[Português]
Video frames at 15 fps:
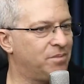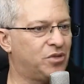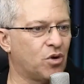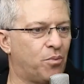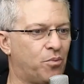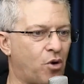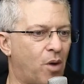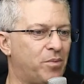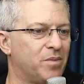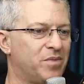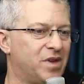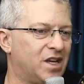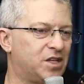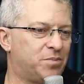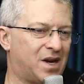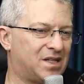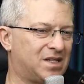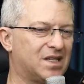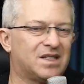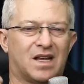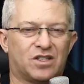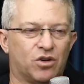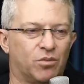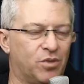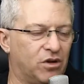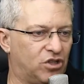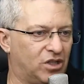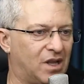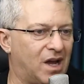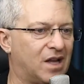seu próprio ambiente para acessar seu
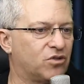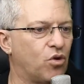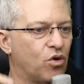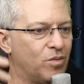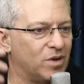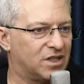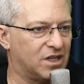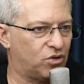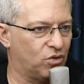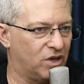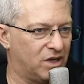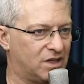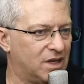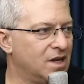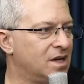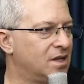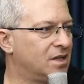banco de dados com algumas questões